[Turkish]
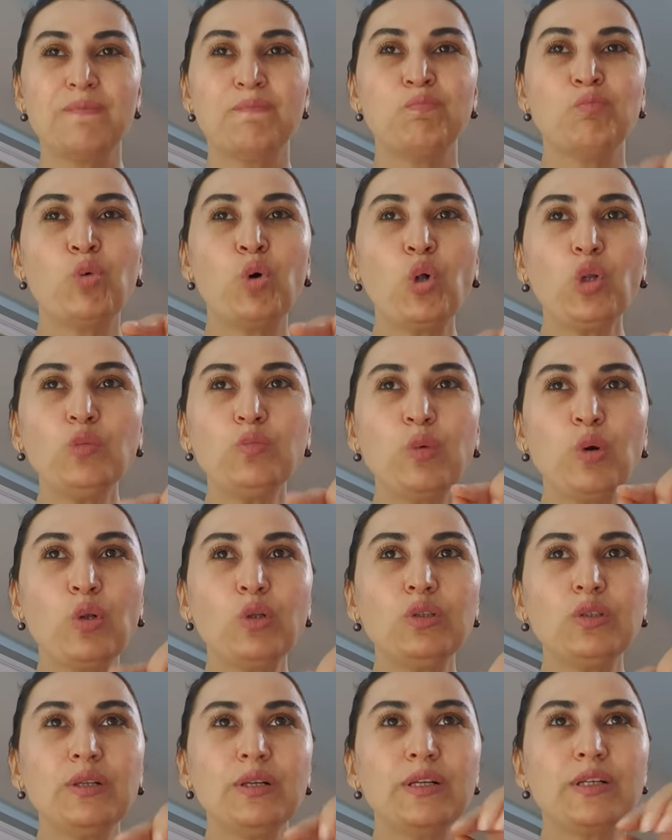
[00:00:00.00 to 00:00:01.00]
bol
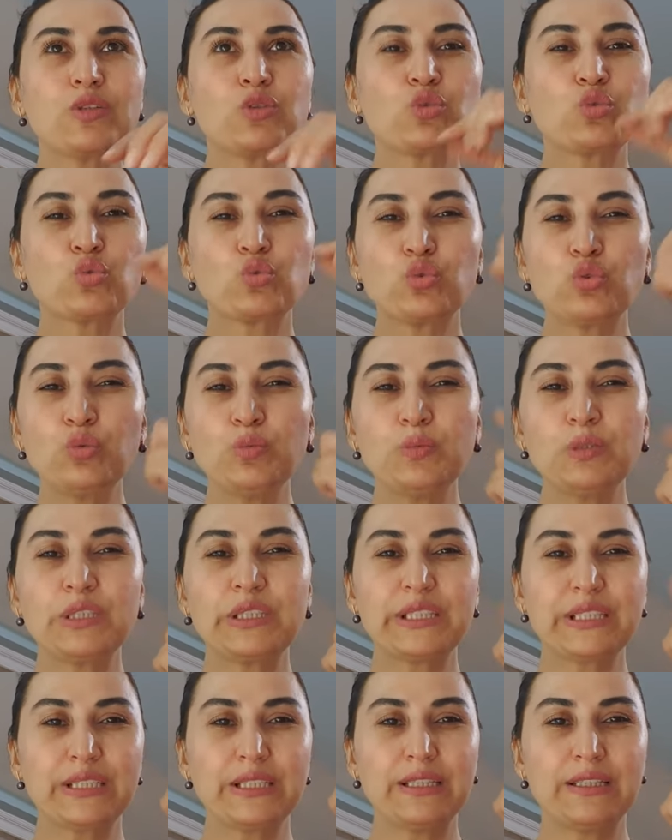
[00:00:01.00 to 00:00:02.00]
bol su
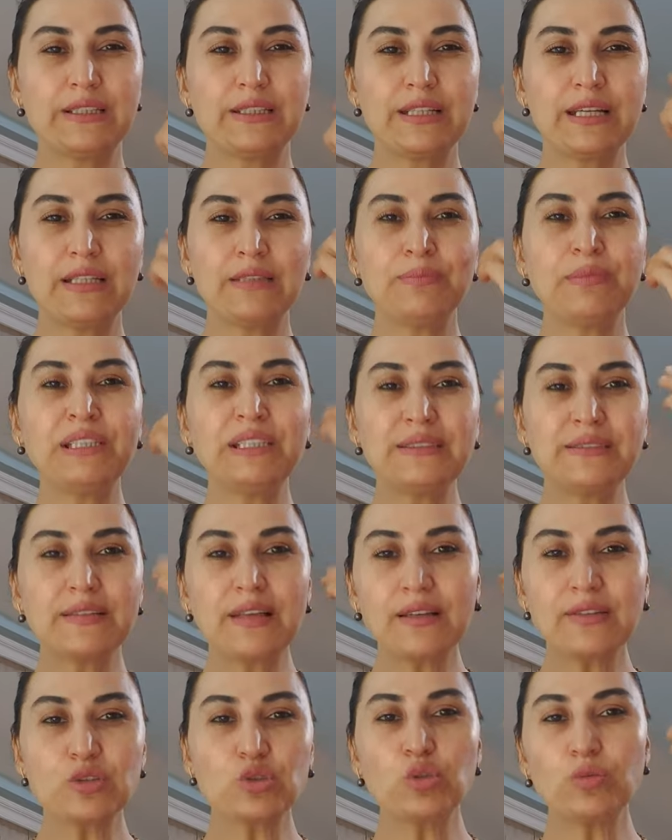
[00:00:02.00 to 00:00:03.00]
müzikleri yani
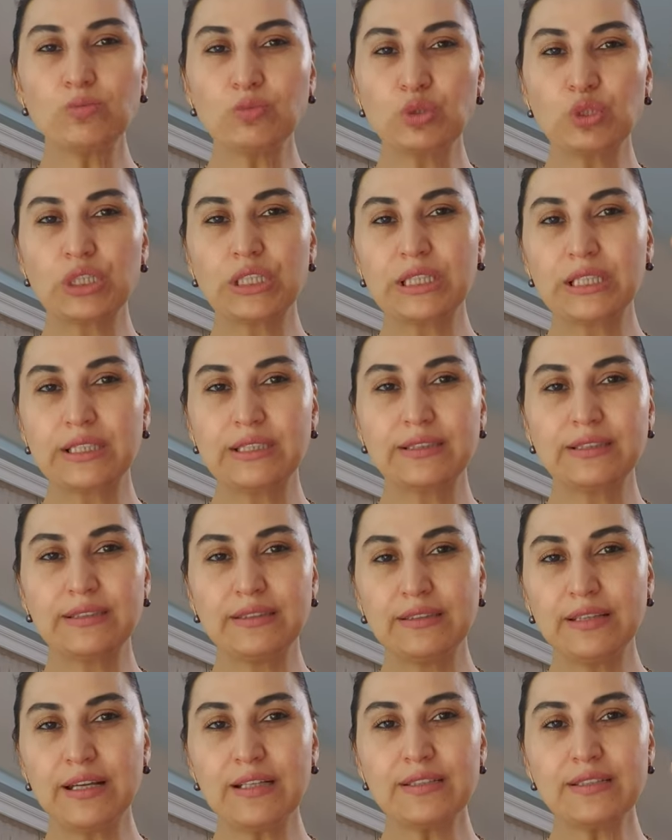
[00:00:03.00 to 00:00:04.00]
meditasyon müzikleri
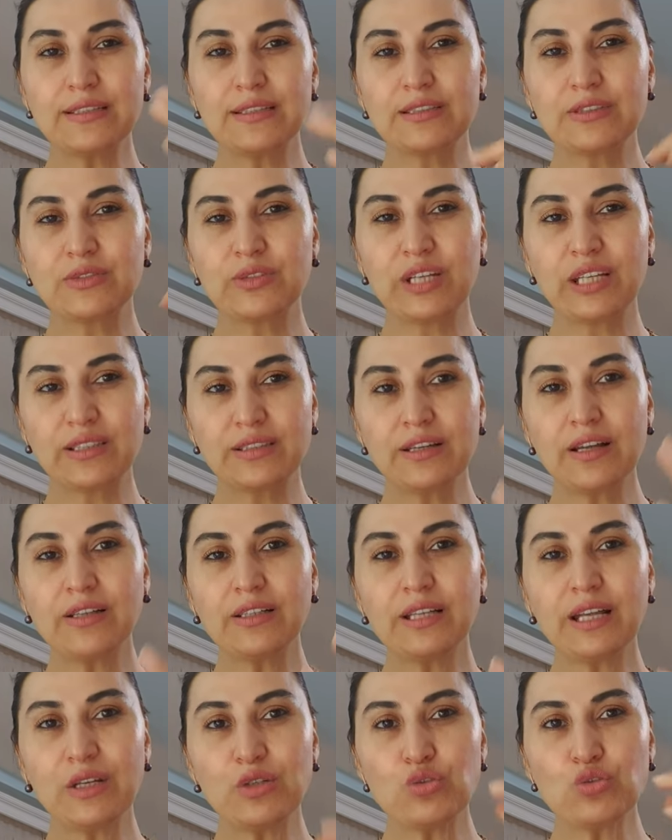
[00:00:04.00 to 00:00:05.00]
dinlerseniz ve
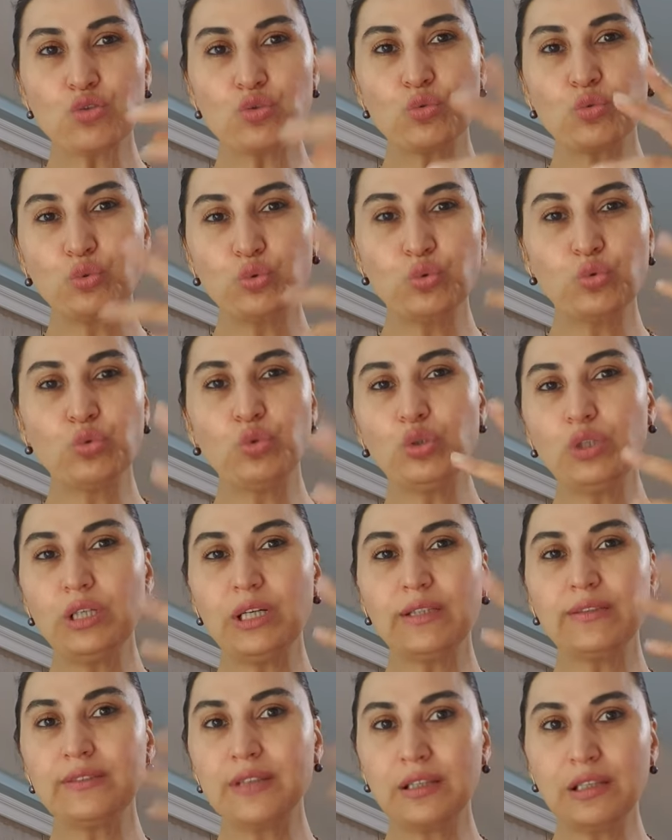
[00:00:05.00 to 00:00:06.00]
yatarken çünkü
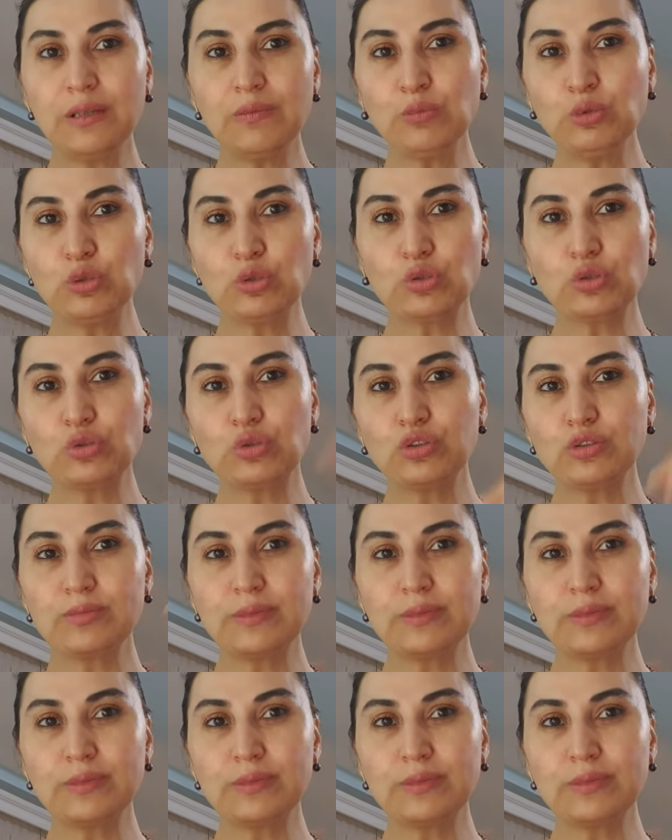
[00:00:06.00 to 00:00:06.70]
uykuyla dalamıyorsunuz.